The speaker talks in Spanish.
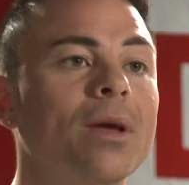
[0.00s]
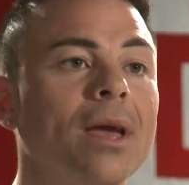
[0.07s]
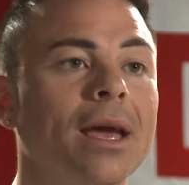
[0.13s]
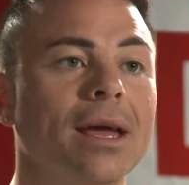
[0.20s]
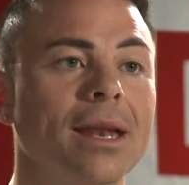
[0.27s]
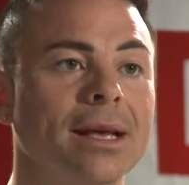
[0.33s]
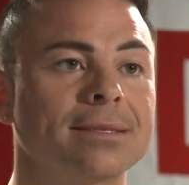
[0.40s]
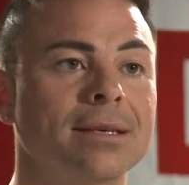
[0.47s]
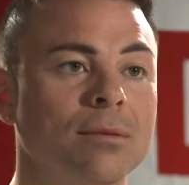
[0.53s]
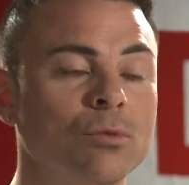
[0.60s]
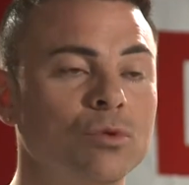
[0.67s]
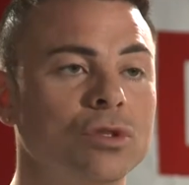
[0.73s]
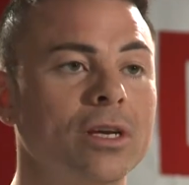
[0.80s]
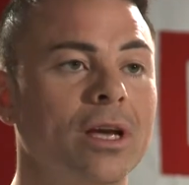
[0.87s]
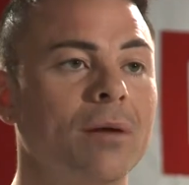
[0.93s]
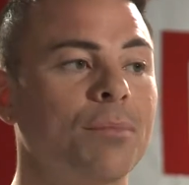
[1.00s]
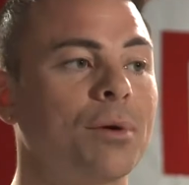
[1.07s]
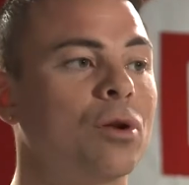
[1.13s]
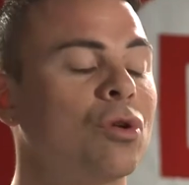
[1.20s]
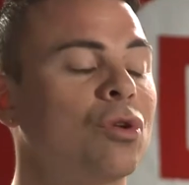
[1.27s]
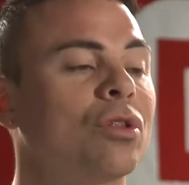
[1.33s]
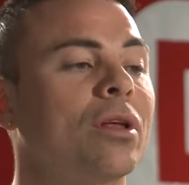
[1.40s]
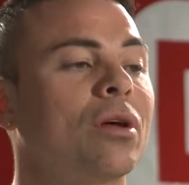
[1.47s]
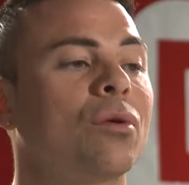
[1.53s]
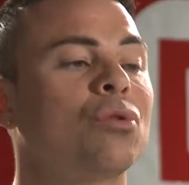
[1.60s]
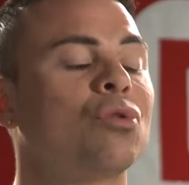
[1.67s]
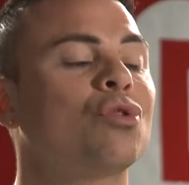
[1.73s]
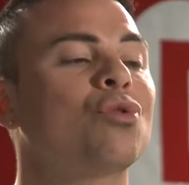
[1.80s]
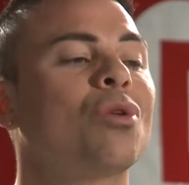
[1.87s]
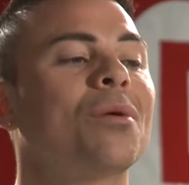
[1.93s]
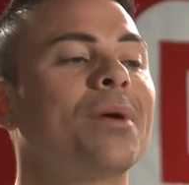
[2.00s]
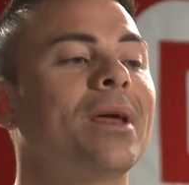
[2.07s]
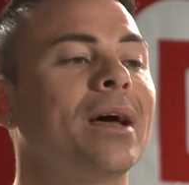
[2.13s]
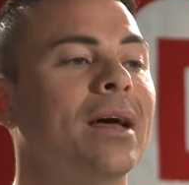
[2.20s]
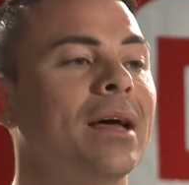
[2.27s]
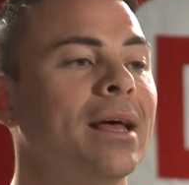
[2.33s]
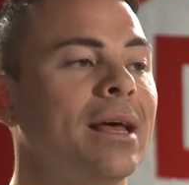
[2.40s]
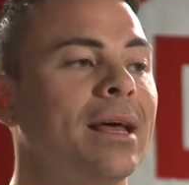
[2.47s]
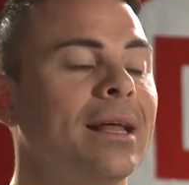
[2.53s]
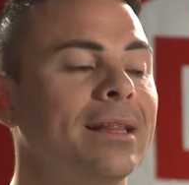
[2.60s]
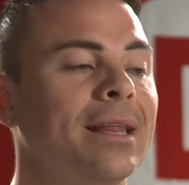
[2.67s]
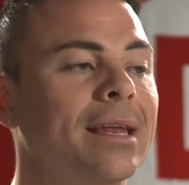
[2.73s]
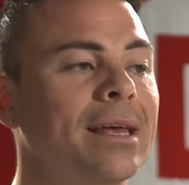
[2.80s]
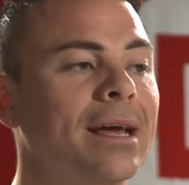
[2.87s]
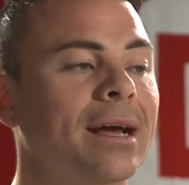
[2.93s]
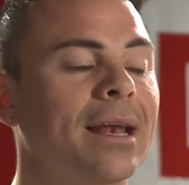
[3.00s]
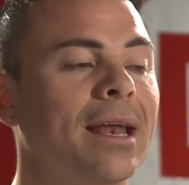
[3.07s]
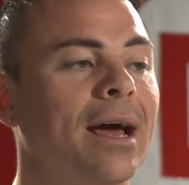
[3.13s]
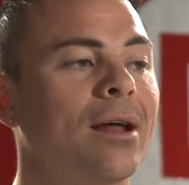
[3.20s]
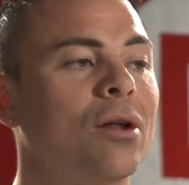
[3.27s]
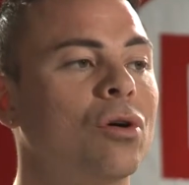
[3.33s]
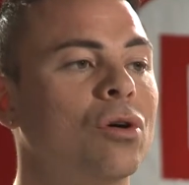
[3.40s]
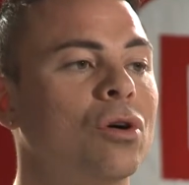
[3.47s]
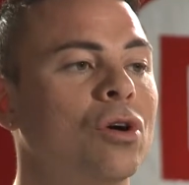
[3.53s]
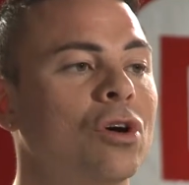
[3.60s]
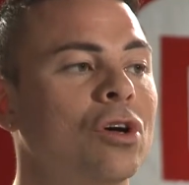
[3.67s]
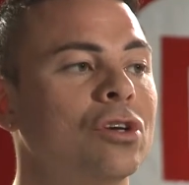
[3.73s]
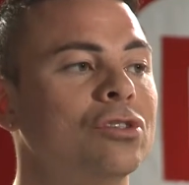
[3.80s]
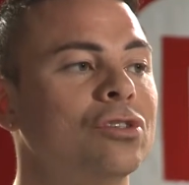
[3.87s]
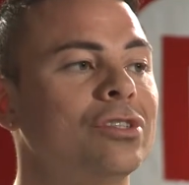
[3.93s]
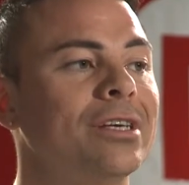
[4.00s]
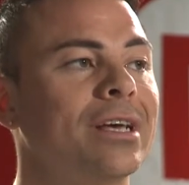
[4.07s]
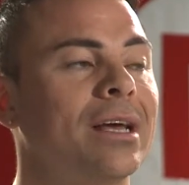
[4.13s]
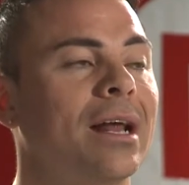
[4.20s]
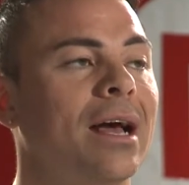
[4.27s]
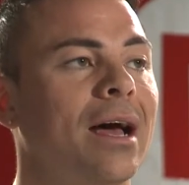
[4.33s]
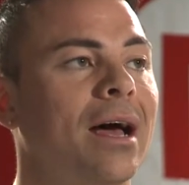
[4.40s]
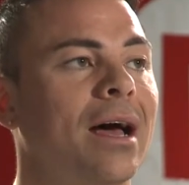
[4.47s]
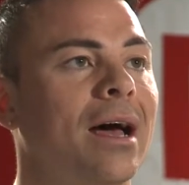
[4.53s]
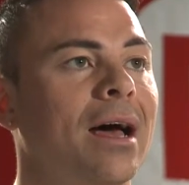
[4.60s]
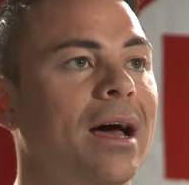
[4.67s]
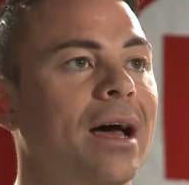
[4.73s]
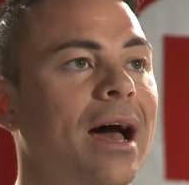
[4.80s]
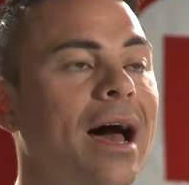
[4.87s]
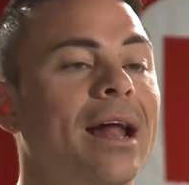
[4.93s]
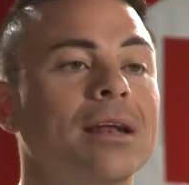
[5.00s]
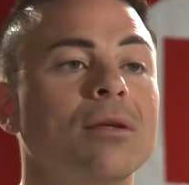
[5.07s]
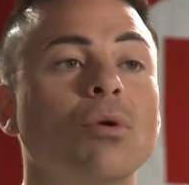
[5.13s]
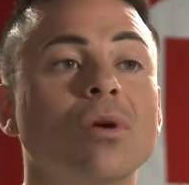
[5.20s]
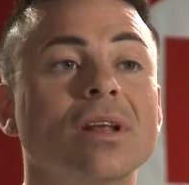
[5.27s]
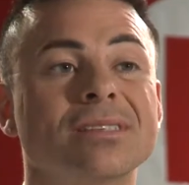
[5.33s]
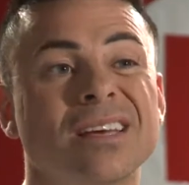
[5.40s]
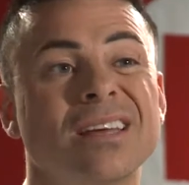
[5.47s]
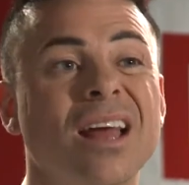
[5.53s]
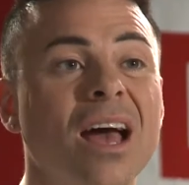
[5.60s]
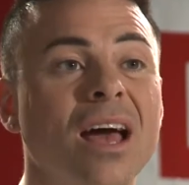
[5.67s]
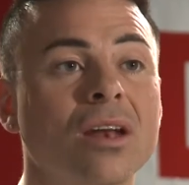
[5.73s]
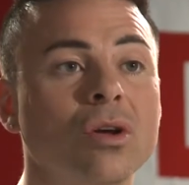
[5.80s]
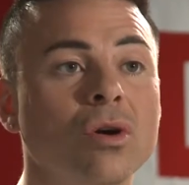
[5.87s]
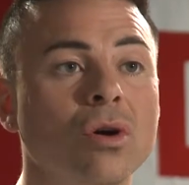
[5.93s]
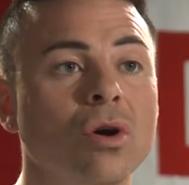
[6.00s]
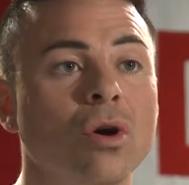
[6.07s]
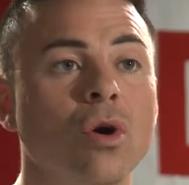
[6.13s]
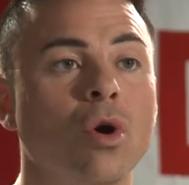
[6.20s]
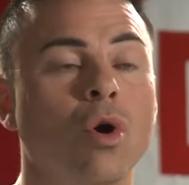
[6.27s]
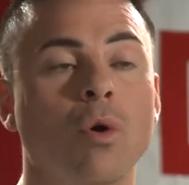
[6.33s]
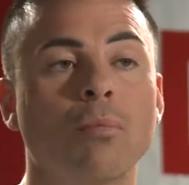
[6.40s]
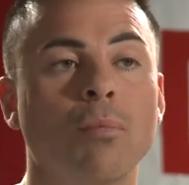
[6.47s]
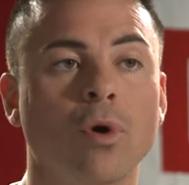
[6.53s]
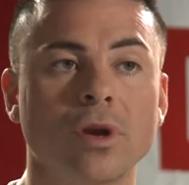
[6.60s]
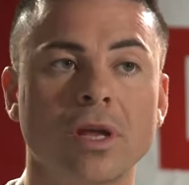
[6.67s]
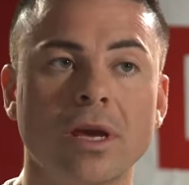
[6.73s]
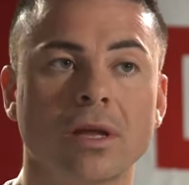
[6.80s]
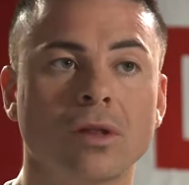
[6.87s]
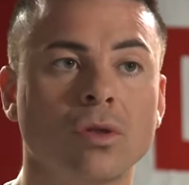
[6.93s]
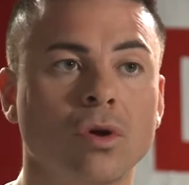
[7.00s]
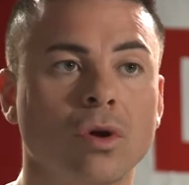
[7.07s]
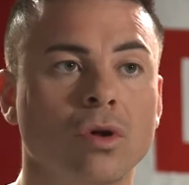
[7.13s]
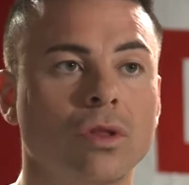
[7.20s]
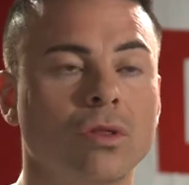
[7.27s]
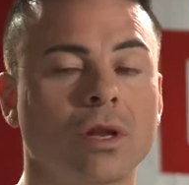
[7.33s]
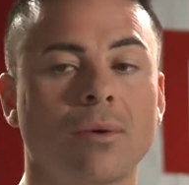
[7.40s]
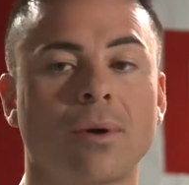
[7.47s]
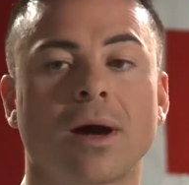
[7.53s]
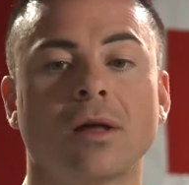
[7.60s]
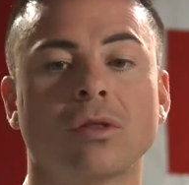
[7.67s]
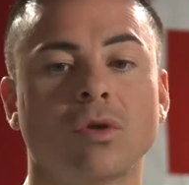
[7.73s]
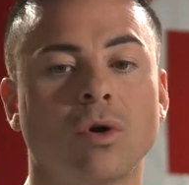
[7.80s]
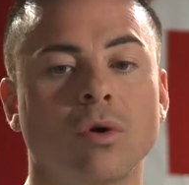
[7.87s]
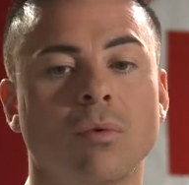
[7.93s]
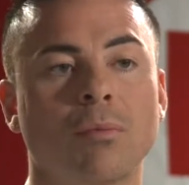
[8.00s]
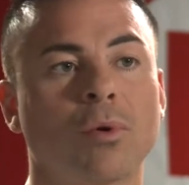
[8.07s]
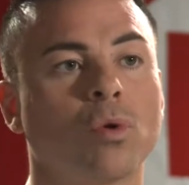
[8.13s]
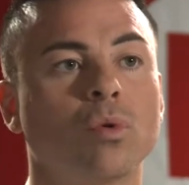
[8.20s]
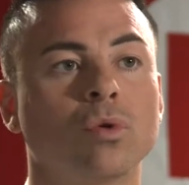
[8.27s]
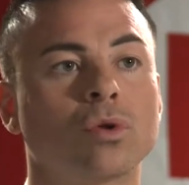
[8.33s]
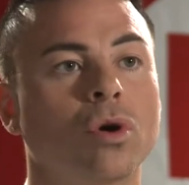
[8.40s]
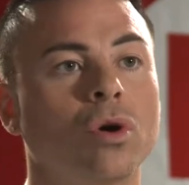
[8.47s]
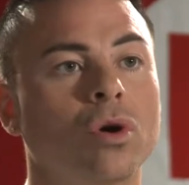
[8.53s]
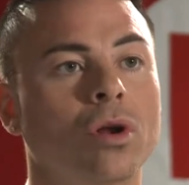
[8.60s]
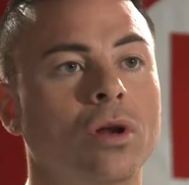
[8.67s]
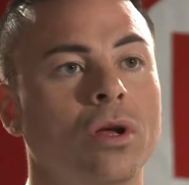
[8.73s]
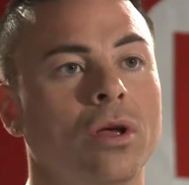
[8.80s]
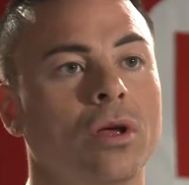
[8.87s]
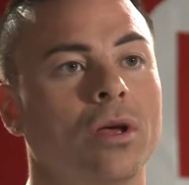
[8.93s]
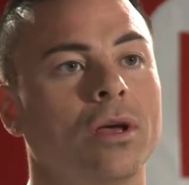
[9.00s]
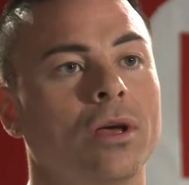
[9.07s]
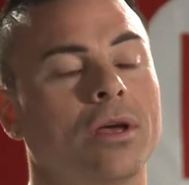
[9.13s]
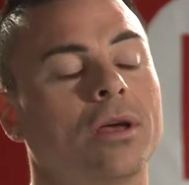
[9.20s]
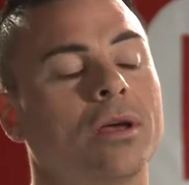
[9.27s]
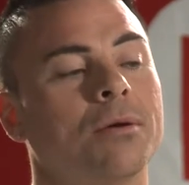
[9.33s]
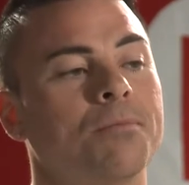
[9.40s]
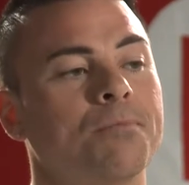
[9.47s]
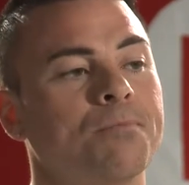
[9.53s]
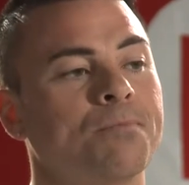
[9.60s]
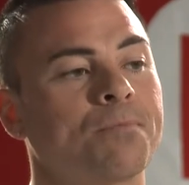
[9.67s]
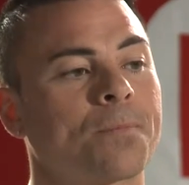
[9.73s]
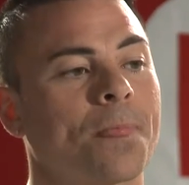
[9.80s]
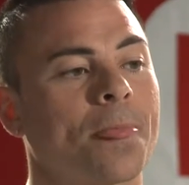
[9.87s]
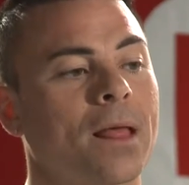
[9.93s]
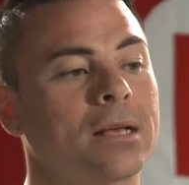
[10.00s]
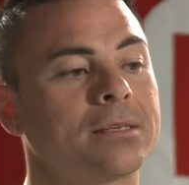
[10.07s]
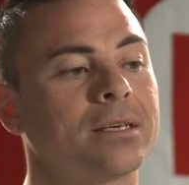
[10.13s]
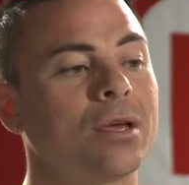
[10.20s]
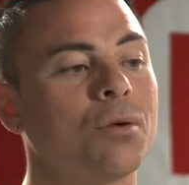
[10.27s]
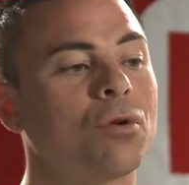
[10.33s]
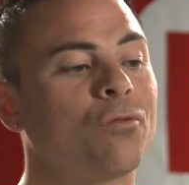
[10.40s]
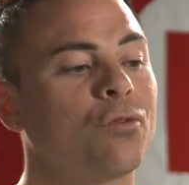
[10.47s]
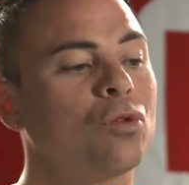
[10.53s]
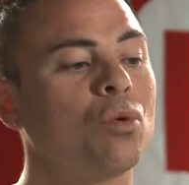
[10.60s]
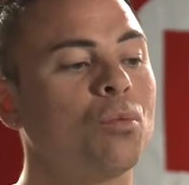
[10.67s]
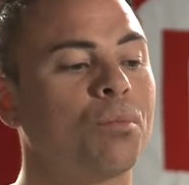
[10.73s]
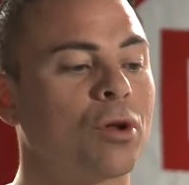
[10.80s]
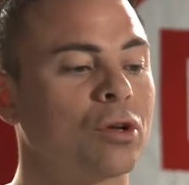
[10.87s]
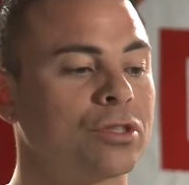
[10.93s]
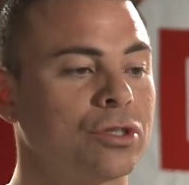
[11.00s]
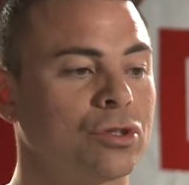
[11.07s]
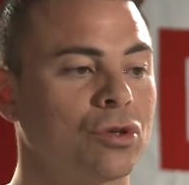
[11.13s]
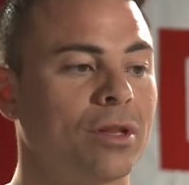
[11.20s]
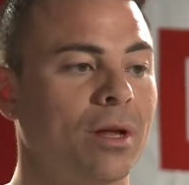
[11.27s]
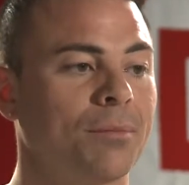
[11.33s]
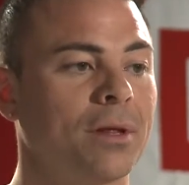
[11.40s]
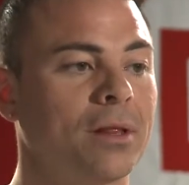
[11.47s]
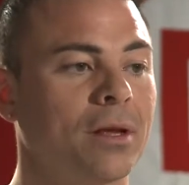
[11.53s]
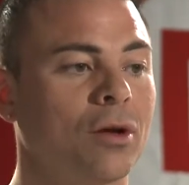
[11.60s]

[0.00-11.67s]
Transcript: bien que quería hacer música, pero no, no todavía tenía claro si era arriba de un escenario, componiendo, trabajando como productor. Em, así que bueno, fue todo un proceso también